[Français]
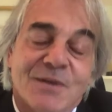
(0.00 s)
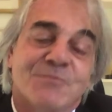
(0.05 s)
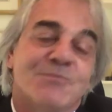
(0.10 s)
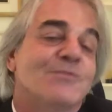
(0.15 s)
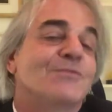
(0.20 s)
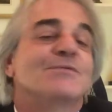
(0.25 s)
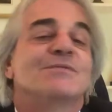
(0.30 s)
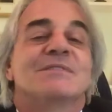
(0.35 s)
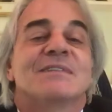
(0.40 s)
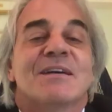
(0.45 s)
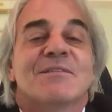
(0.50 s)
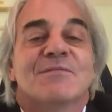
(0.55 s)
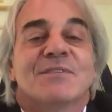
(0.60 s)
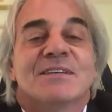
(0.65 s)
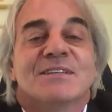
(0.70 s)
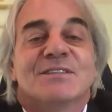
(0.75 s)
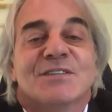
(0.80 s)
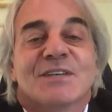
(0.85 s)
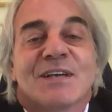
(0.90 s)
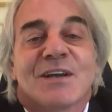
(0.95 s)
Vous savez,
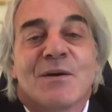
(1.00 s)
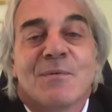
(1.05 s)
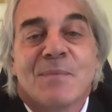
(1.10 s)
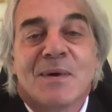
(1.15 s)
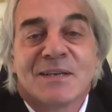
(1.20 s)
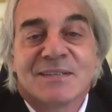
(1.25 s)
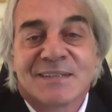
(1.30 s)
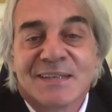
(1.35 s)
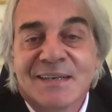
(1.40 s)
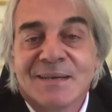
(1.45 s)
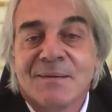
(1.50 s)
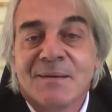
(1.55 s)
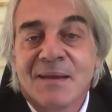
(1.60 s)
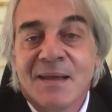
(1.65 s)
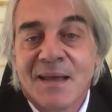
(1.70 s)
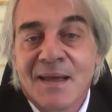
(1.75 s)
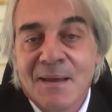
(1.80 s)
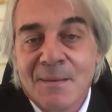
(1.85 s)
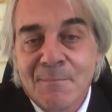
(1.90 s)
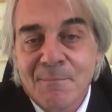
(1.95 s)
j'ai commencé
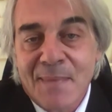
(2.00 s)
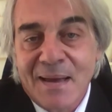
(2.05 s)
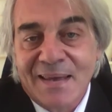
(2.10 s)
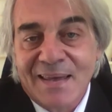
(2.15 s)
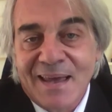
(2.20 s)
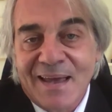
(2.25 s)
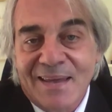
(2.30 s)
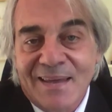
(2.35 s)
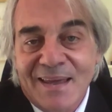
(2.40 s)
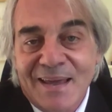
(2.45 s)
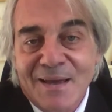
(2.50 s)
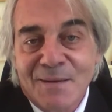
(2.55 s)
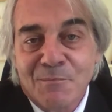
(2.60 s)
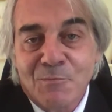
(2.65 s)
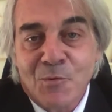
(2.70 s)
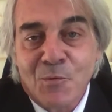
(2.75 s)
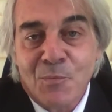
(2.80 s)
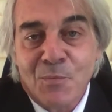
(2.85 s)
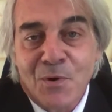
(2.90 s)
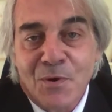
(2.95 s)
ma carrière,
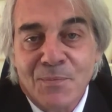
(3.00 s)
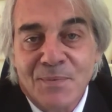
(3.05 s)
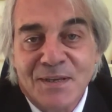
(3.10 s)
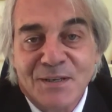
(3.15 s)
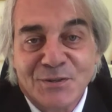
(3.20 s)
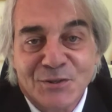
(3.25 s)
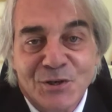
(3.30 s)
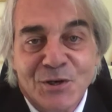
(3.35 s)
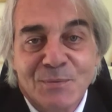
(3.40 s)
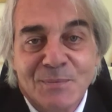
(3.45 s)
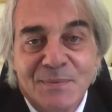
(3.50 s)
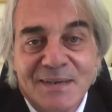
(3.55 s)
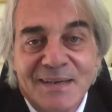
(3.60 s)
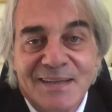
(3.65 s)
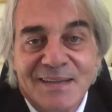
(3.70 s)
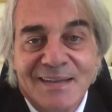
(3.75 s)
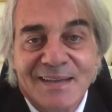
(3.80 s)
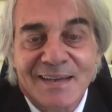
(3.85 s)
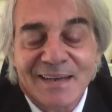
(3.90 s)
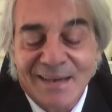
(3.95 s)
mon premier job
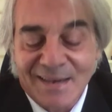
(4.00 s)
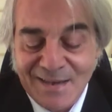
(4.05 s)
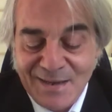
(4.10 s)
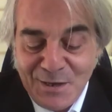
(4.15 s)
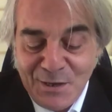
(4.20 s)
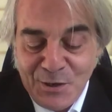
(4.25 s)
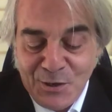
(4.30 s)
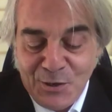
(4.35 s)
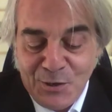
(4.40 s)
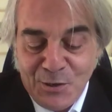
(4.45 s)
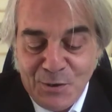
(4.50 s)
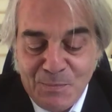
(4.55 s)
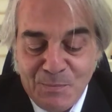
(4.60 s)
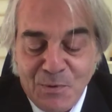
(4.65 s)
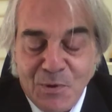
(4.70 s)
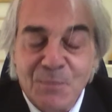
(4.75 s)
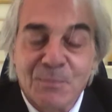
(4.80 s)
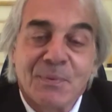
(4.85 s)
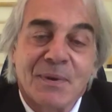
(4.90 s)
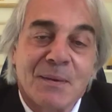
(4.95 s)
était
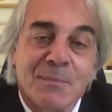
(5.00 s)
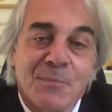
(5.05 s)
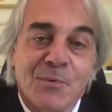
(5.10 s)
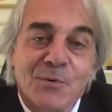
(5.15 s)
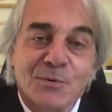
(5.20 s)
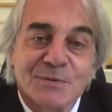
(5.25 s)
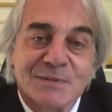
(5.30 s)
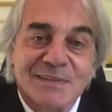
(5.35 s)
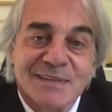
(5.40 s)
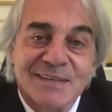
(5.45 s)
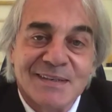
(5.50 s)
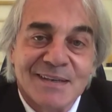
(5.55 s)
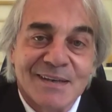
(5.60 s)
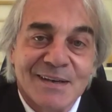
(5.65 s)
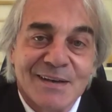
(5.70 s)
comme préposé